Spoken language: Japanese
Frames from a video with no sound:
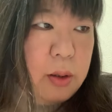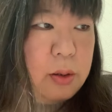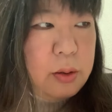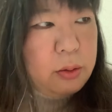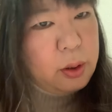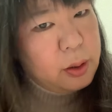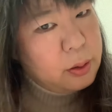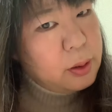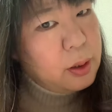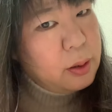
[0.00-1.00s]
それっ
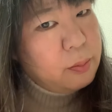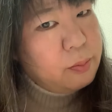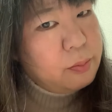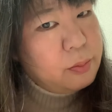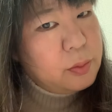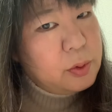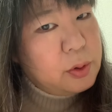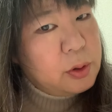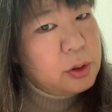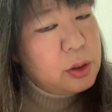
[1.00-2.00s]
て
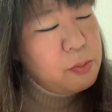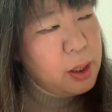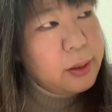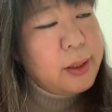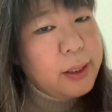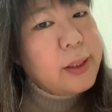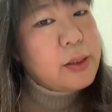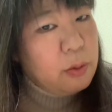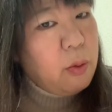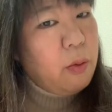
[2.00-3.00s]
つまんないで
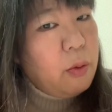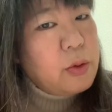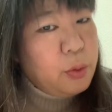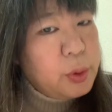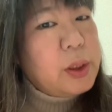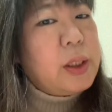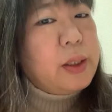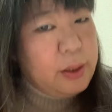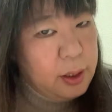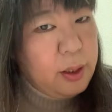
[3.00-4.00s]
すよ。正直
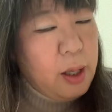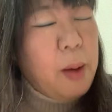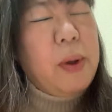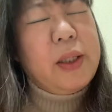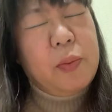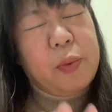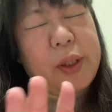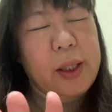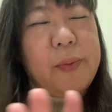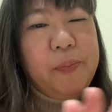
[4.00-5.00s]
言って。あ、まあでも
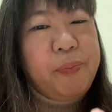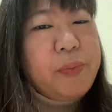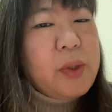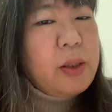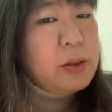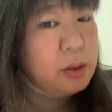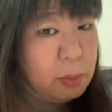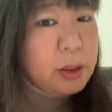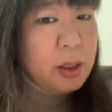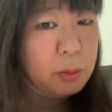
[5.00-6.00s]
ね。つ
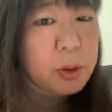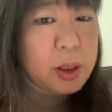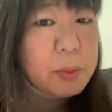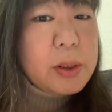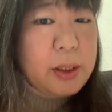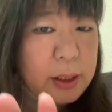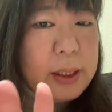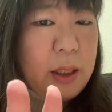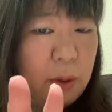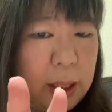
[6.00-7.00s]
まんないのもいいかもしれない
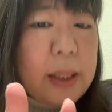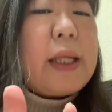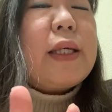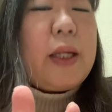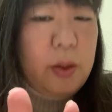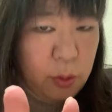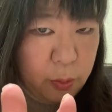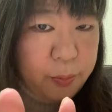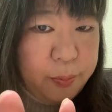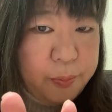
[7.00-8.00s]
からわからないけれど。
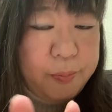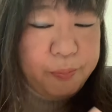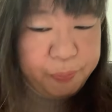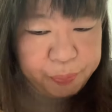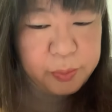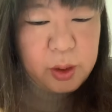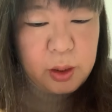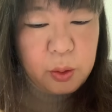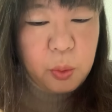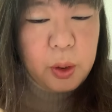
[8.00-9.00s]

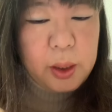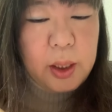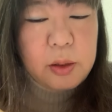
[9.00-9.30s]
これから生